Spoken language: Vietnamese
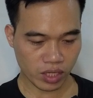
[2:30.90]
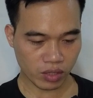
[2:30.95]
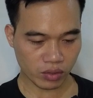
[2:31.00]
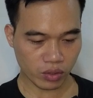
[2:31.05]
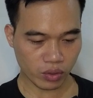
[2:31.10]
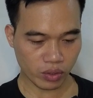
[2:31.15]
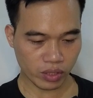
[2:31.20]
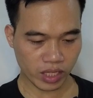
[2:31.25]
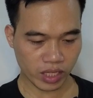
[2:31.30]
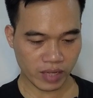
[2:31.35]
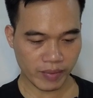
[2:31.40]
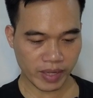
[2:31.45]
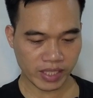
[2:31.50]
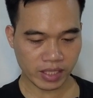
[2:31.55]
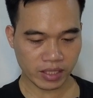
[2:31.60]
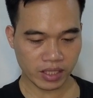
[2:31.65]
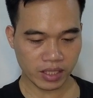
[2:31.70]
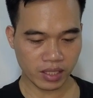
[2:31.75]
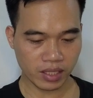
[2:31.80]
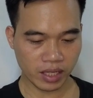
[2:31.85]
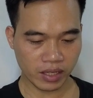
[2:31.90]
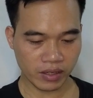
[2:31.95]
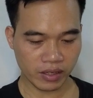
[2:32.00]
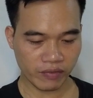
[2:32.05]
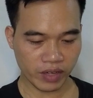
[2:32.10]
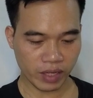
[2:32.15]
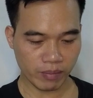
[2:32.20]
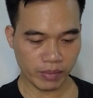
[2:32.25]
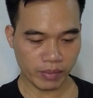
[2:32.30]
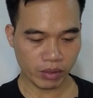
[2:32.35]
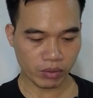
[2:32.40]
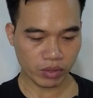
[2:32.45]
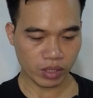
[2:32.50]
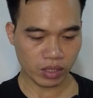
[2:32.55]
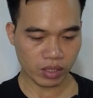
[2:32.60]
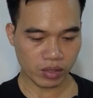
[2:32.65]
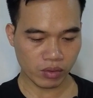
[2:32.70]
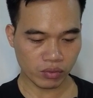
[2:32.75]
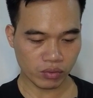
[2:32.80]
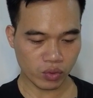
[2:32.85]
của tôi thì các bạn sẽ nhìn thấy cái phần biểu
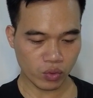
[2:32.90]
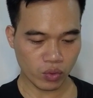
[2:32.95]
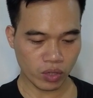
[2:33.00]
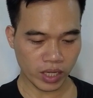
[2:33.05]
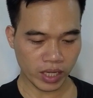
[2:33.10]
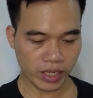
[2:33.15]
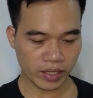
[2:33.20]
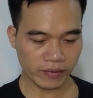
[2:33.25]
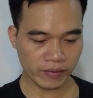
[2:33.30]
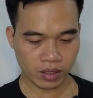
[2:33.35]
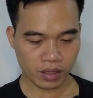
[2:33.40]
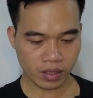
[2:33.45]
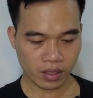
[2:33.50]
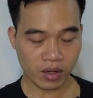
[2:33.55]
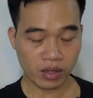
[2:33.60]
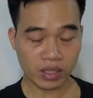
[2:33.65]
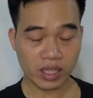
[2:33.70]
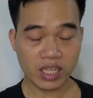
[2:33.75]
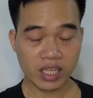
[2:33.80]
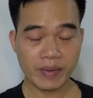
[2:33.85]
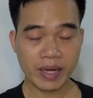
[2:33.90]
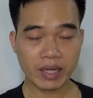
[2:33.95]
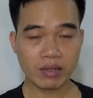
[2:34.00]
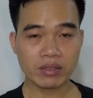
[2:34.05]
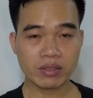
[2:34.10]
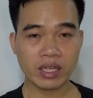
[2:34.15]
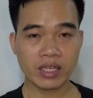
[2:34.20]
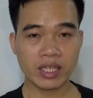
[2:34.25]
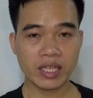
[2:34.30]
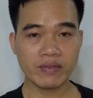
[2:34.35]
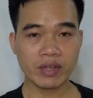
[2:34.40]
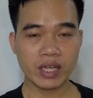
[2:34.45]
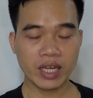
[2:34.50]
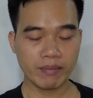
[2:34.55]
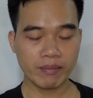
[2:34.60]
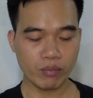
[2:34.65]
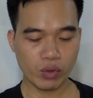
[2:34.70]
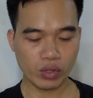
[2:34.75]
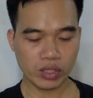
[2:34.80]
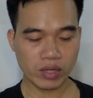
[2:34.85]
tượng đồng xu ở đây đó thì các bạn cũng thể kích vào
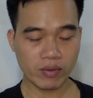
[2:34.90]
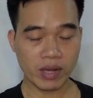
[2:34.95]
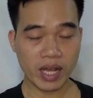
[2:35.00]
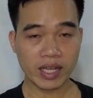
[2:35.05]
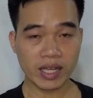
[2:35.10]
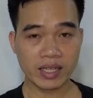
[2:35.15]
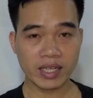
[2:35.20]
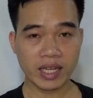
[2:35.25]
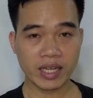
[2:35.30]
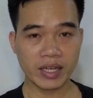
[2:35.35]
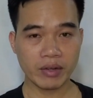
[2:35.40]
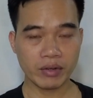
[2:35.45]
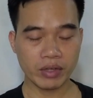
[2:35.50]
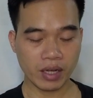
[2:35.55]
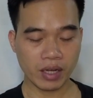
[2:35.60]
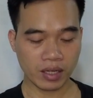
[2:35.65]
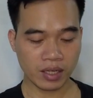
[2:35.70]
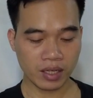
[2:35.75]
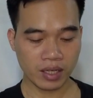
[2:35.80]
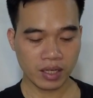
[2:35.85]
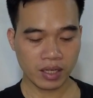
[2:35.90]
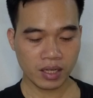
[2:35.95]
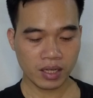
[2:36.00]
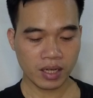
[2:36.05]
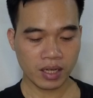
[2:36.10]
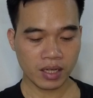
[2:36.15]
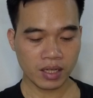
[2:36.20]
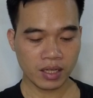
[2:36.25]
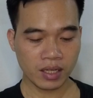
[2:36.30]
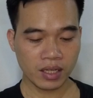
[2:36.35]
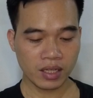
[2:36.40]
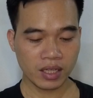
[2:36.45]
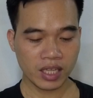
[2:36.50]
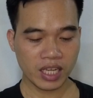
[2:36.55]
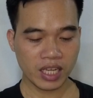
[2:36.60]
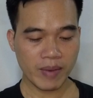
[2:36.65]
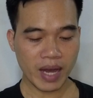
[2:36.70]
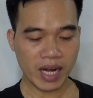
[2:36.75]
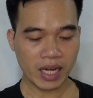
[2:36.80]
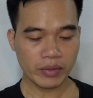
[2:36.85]
đây một trong hai cách này đều được đó
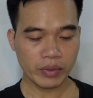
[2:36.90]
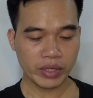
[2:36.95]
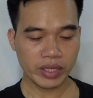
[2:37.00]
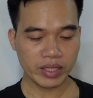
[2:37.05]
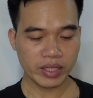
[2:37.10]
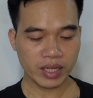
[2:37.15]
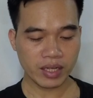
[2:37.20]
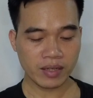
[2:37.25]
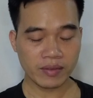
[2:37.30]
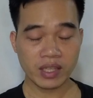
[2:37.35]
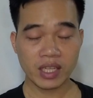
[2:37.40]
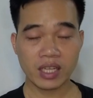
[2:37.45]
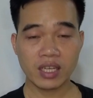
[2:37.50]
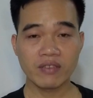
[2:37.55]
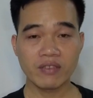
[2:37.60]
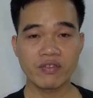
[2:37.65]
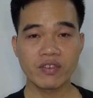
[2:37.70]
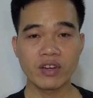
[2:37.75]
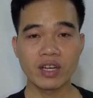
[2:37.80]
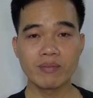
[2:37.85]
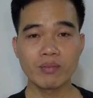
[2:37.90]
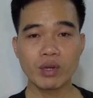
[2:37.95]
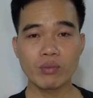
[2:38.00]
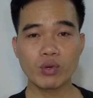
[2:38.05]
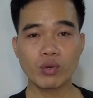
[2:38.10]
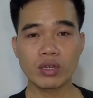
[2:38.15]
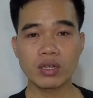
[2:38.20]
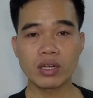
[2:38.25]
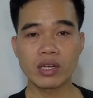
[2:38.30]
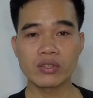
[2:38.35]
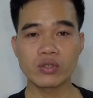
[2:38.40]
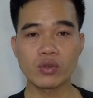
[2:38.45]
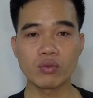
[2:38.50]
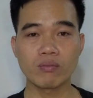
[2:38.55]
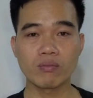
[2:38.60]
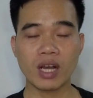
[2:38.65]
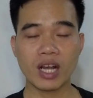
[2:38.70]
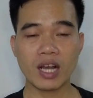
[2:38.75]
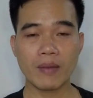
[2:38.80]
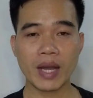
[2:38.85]
thì các bạn lưu ý nhé thì cứ với mỗi một người
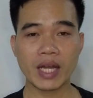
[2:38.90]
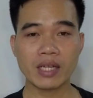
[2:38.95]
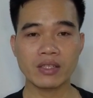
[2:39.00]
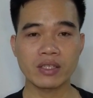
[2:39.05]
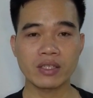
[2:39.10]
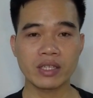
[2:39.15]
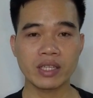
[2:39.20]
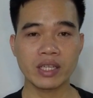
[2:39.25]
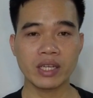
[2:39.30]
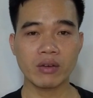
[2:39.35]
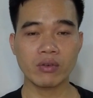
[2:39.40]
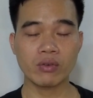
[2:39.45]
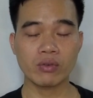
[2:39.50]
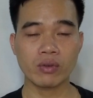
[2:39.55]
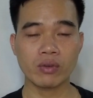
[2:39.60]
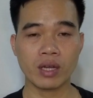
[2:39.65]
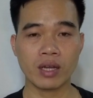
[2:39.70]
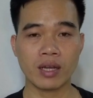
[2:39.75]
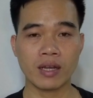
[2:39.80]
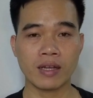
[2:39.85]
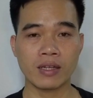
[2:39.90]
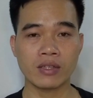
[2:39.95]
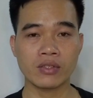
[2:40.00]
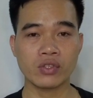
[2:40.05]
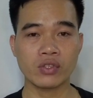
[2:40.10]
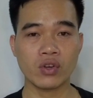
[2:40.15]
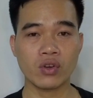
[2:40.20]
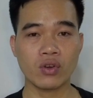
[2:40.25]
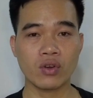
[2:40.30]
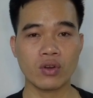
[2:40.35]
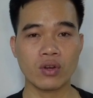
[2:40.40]
dùng mà các bạn giới thiệu à, cho